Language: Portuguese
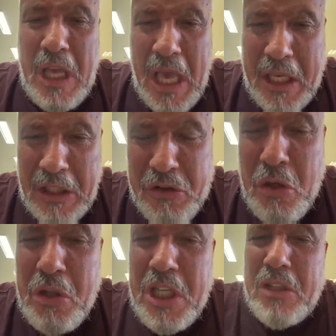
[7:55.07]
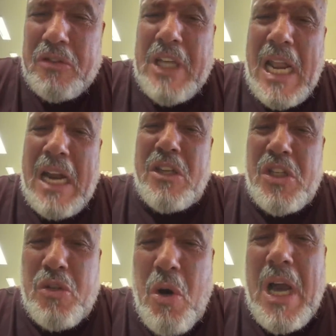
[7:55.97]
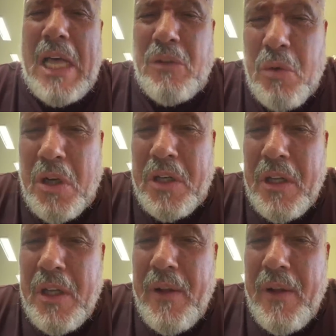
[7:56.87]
é, questionando o salário de jogador,